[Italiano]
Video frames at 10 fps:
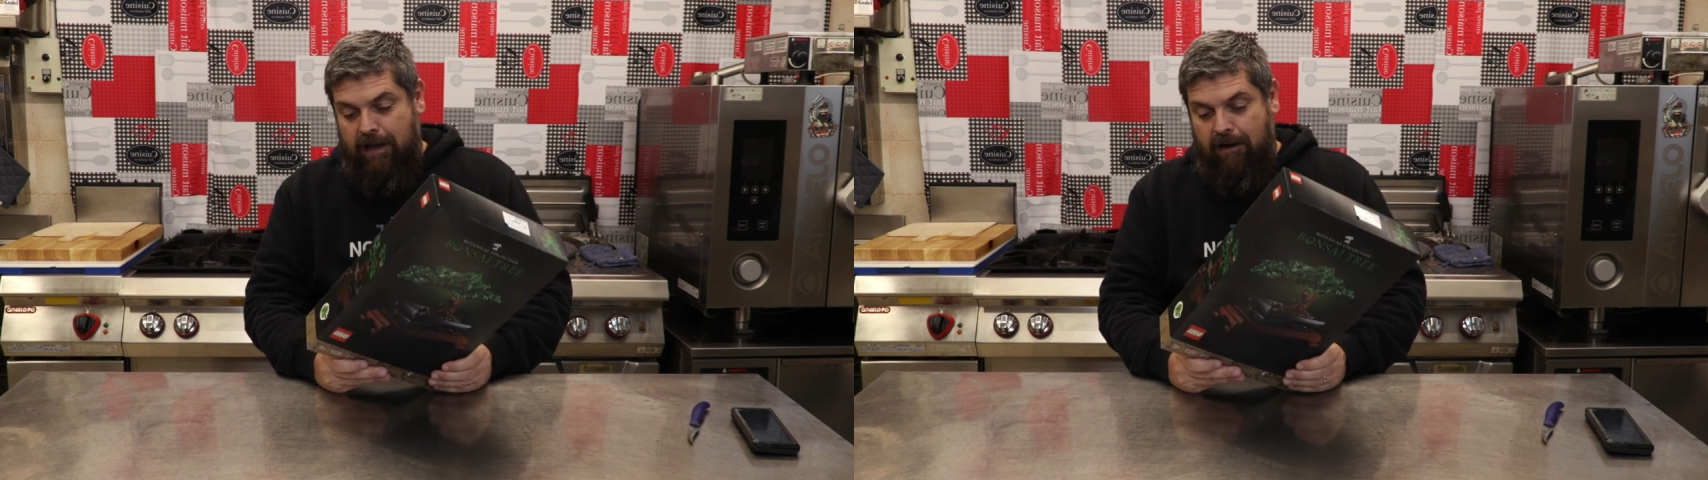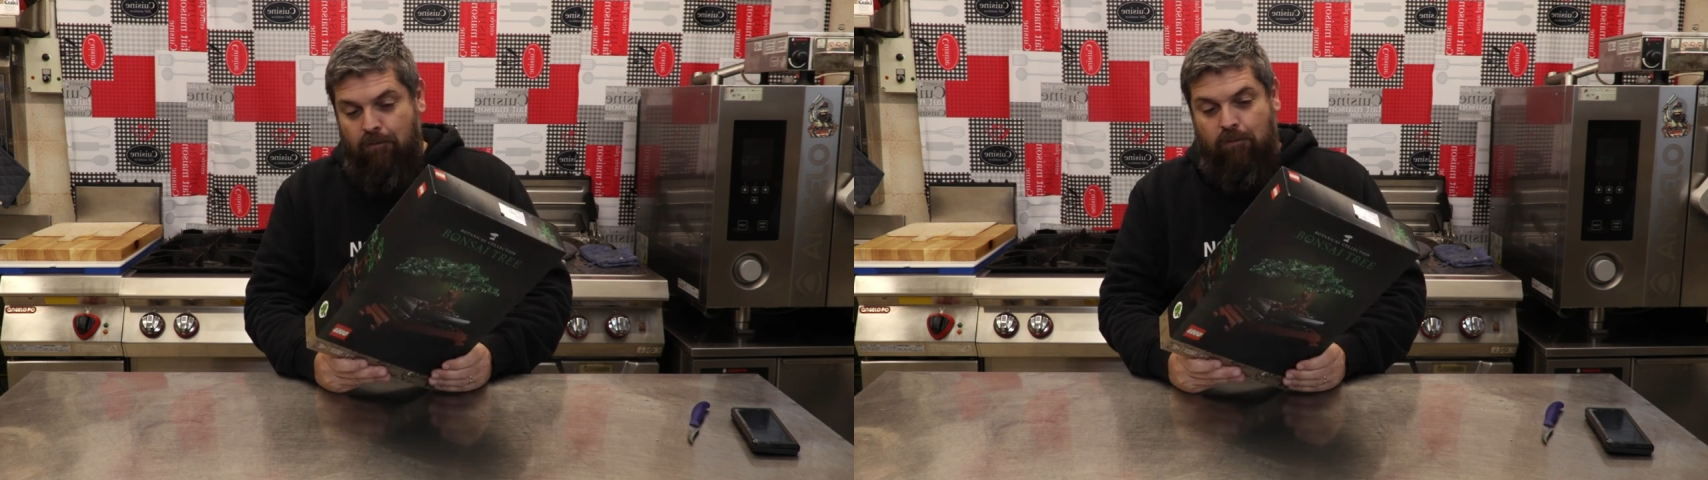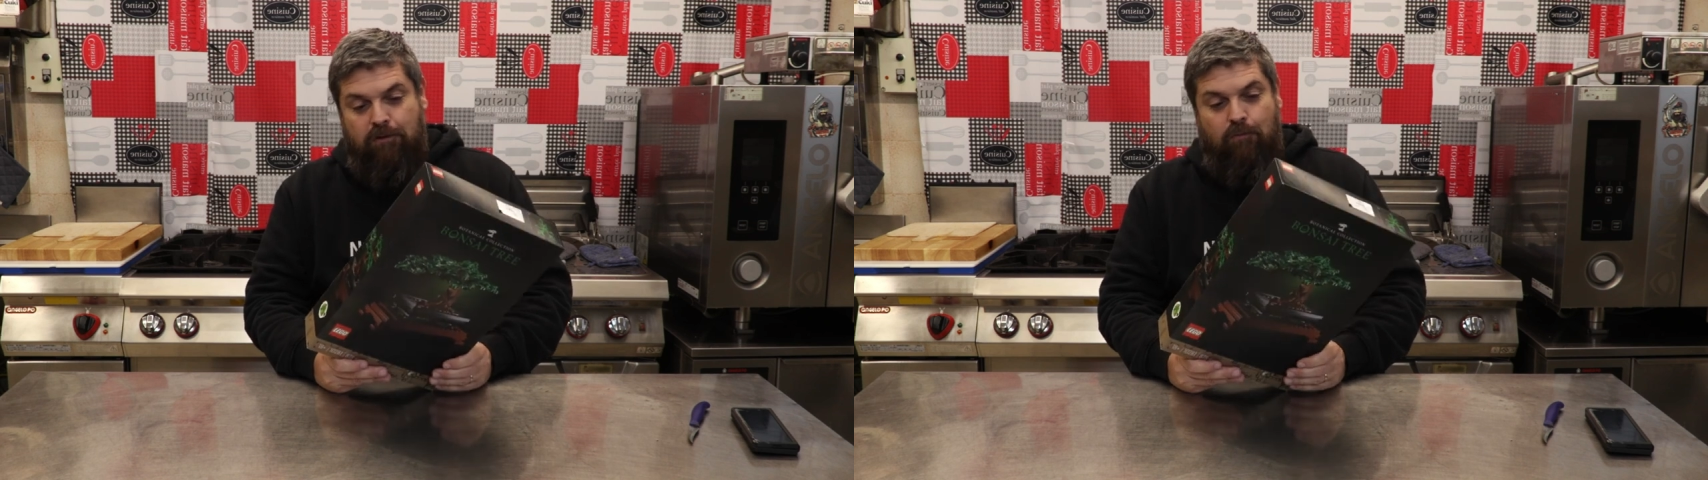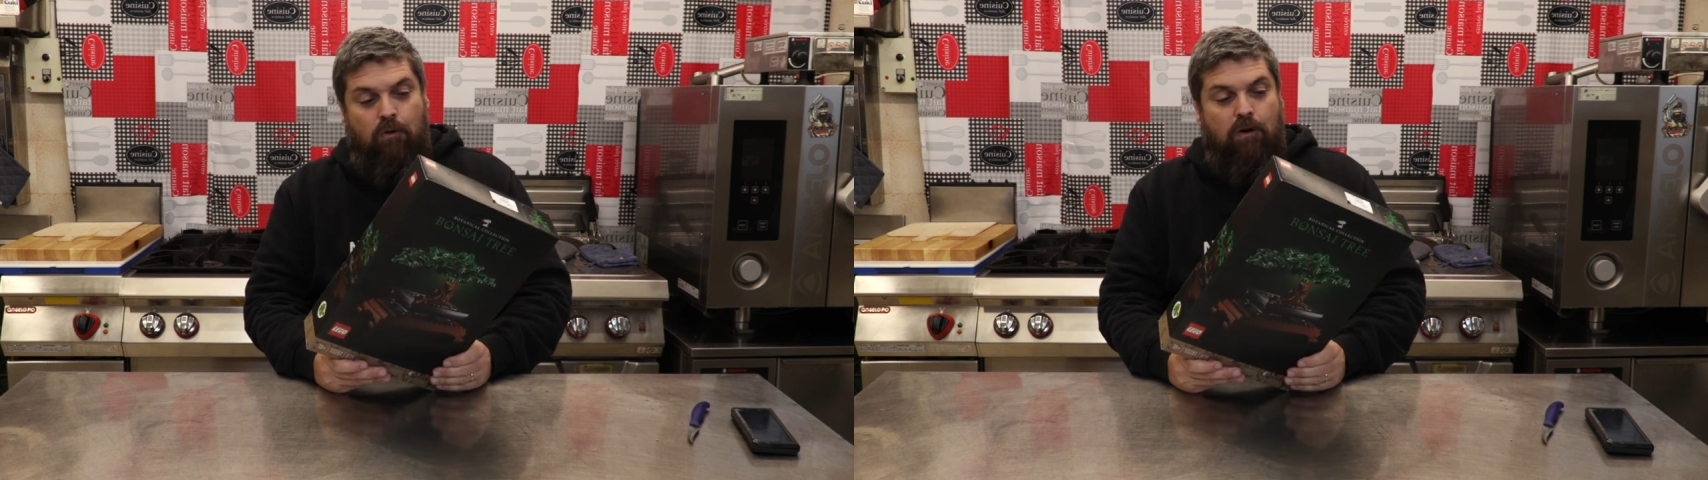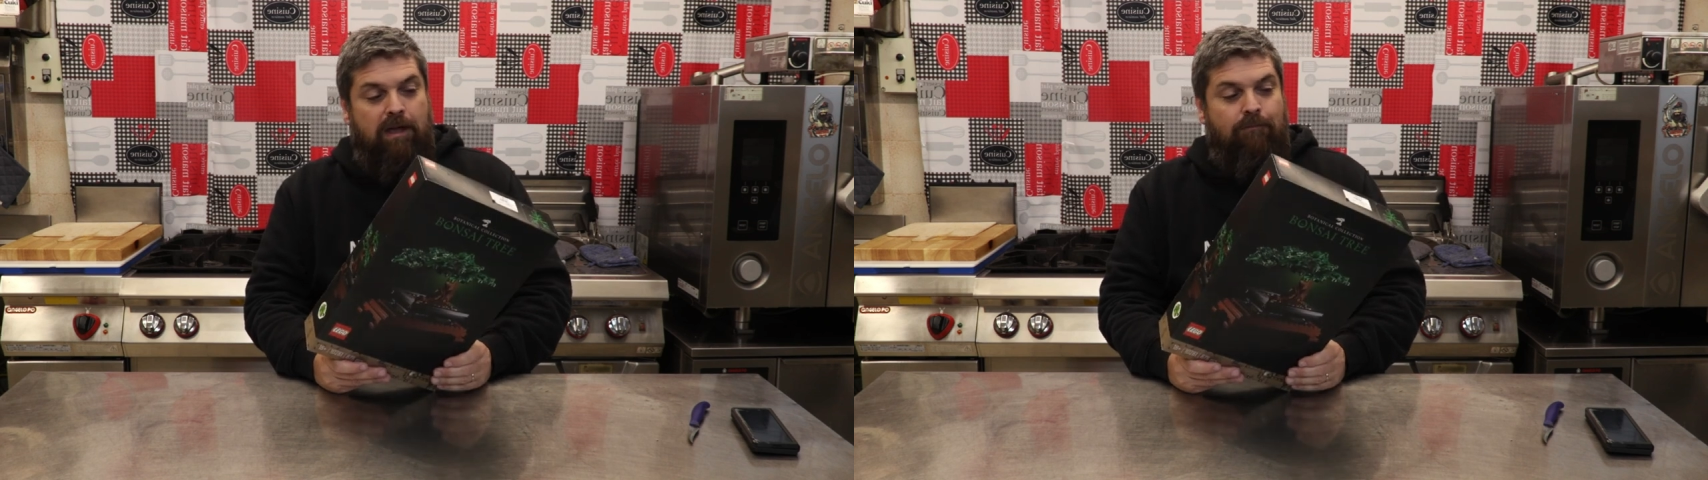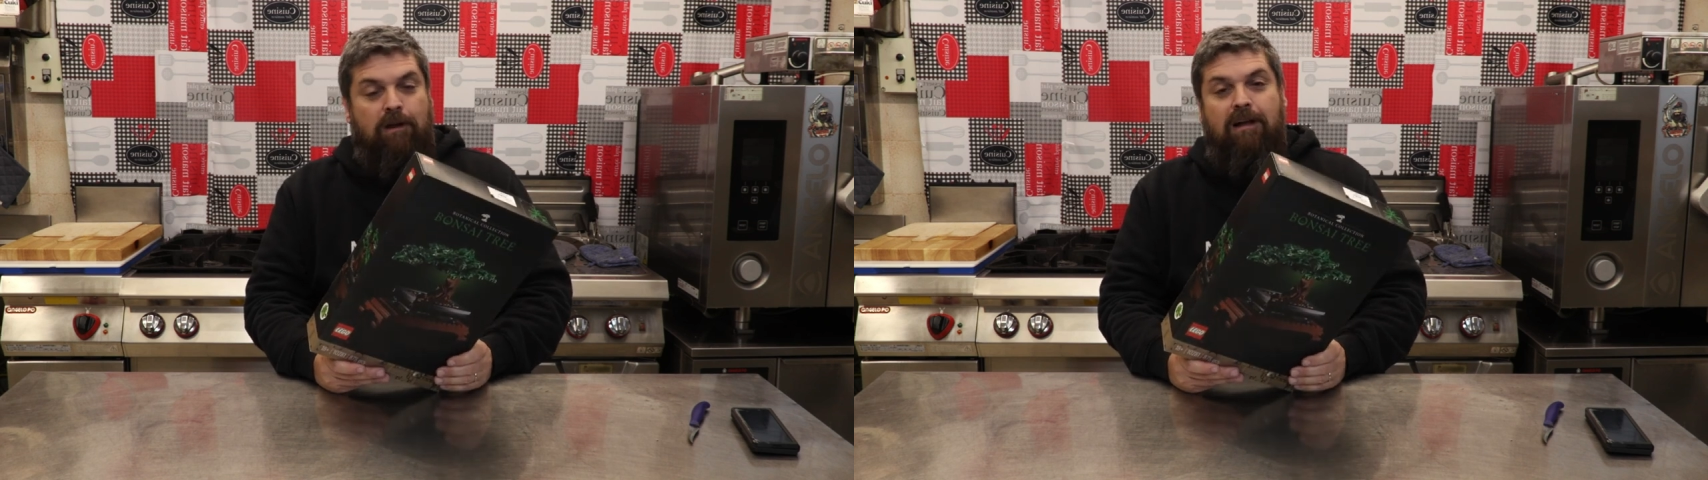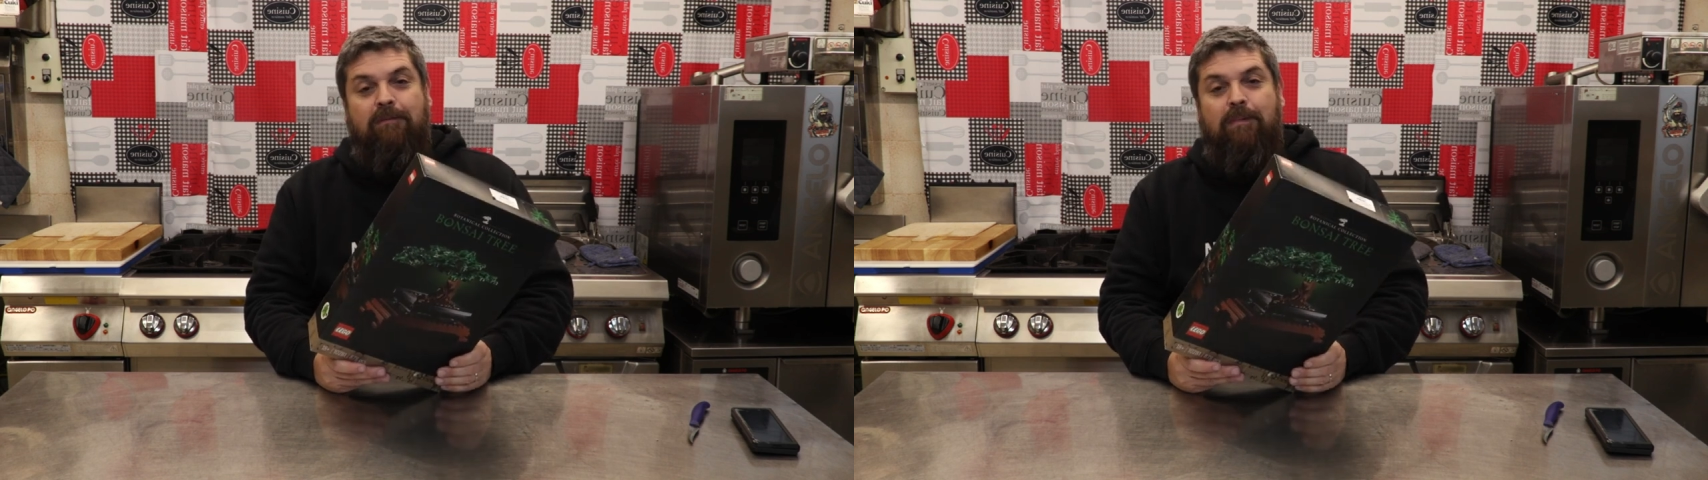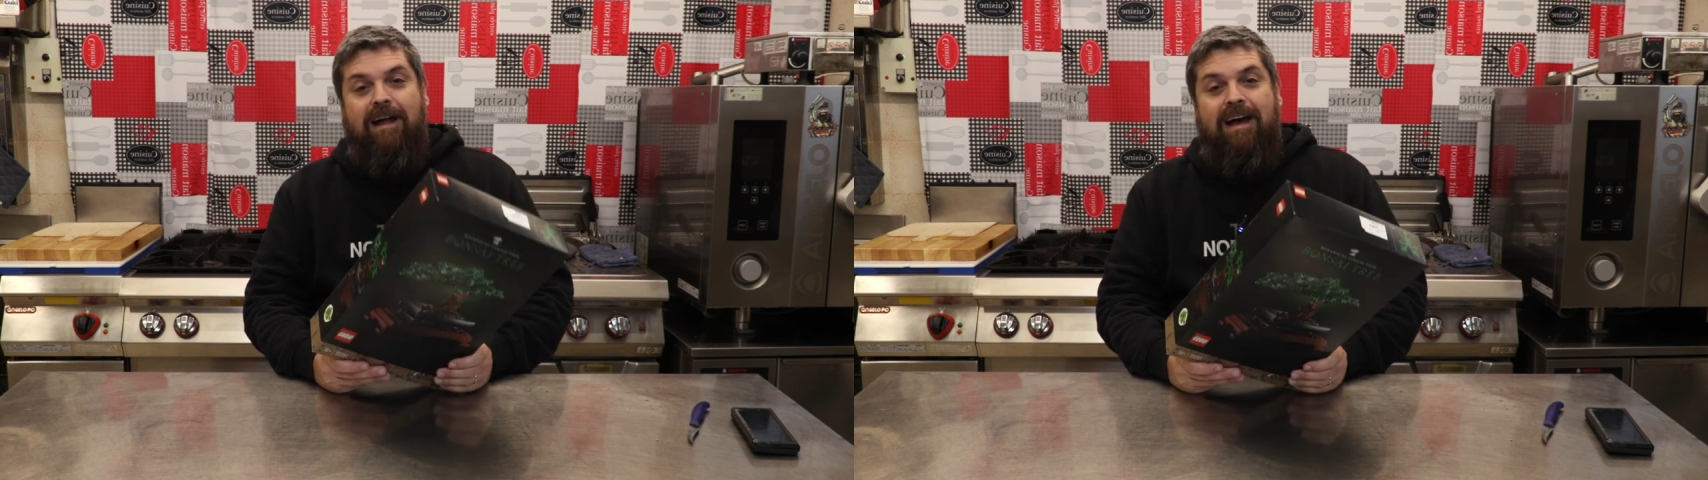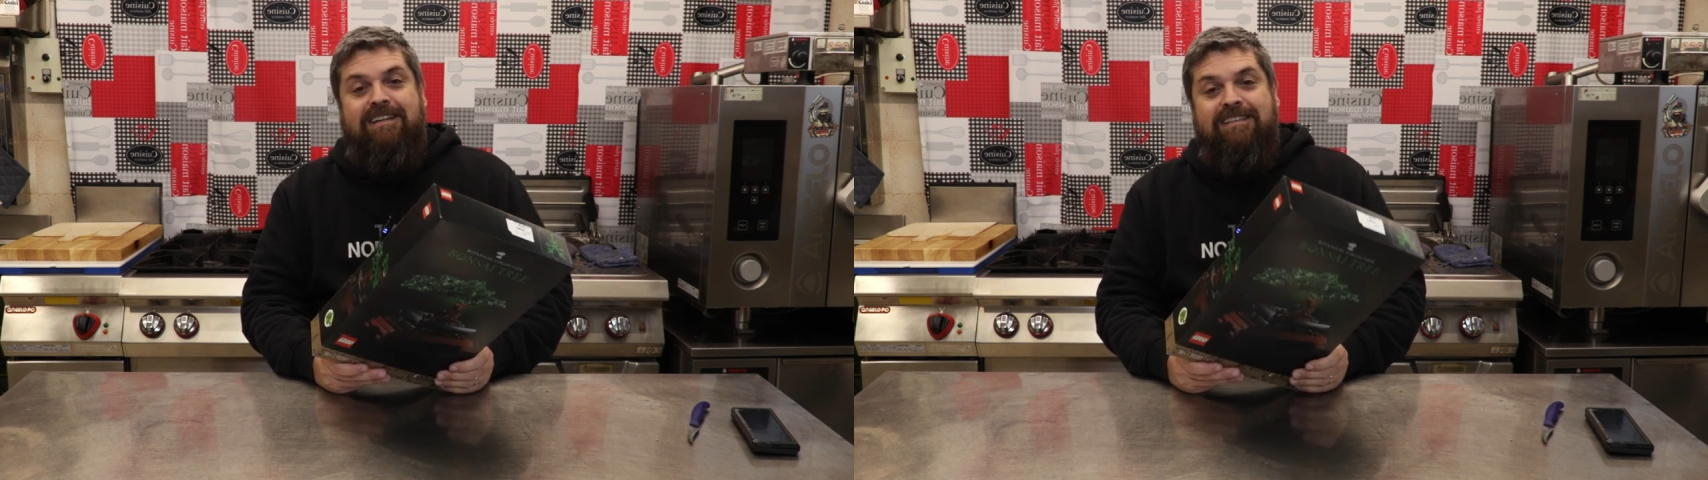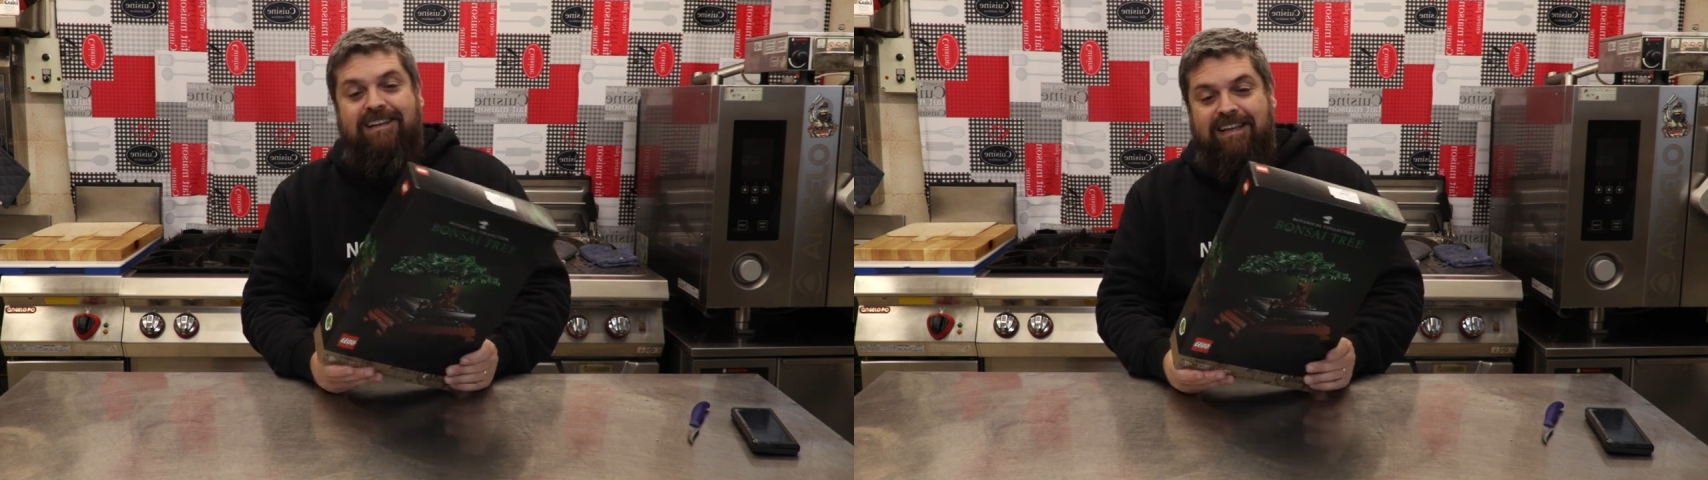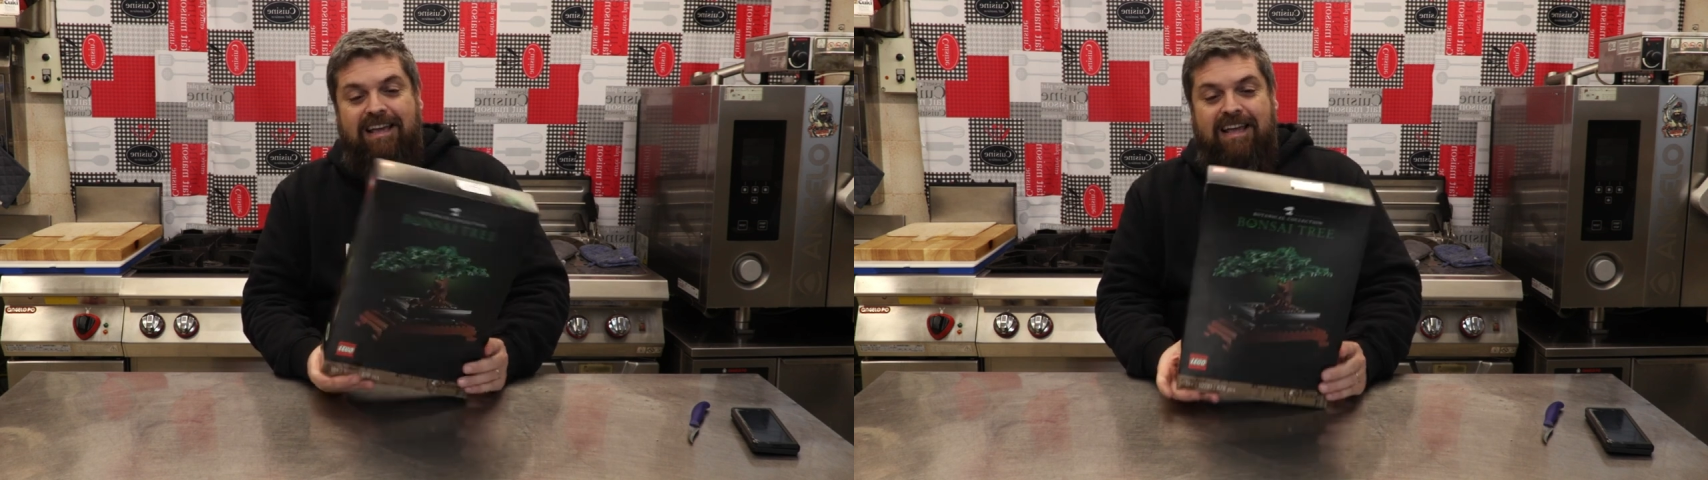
era l'ultimo e voleva liberarsene